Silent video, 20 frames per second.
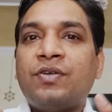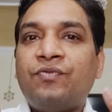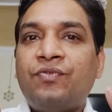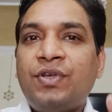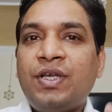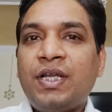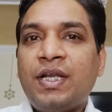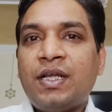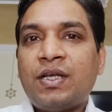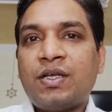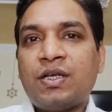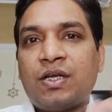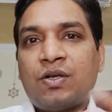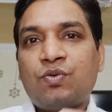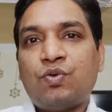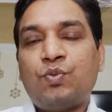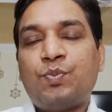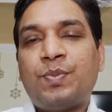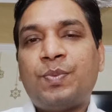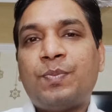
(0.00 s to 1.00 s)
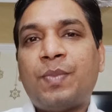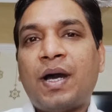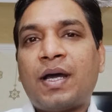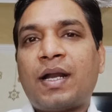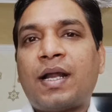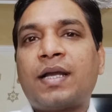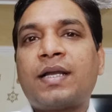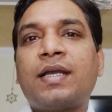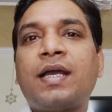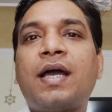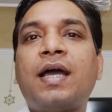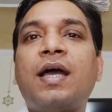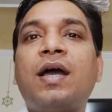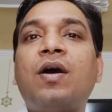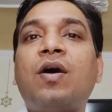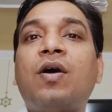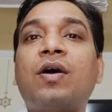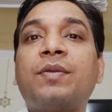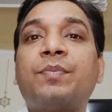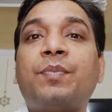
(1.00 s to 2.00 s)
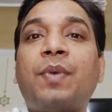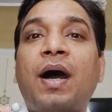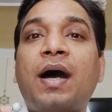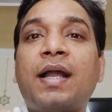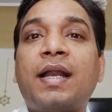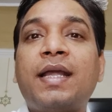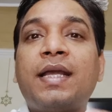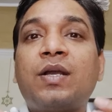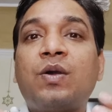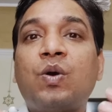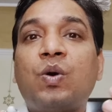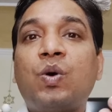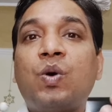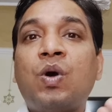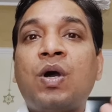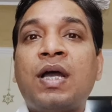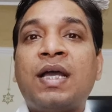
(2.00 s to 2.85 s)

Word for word: वीर का रूप माना गया है और पारे को